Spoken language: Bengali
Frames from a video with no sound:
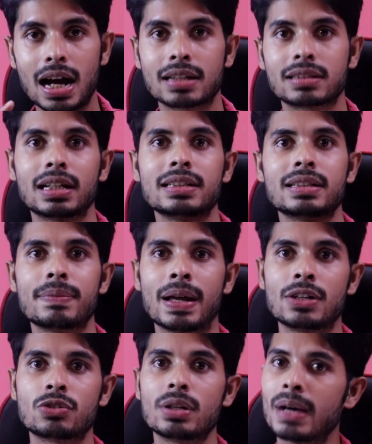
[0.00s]
আর তাই সে
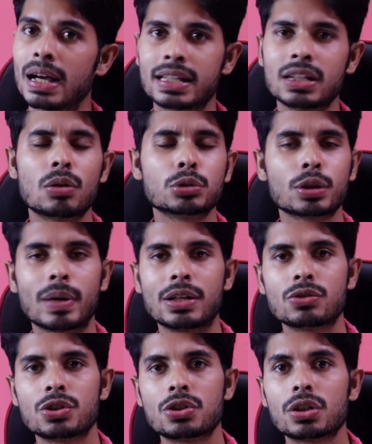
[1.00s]
ভ্যানিস হয়নি বাকিরা অবশ্য
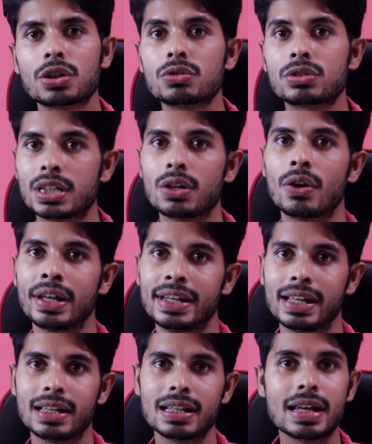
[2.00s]
ভ্যানিশ হয়েছিল কিন্তু সে হয়নি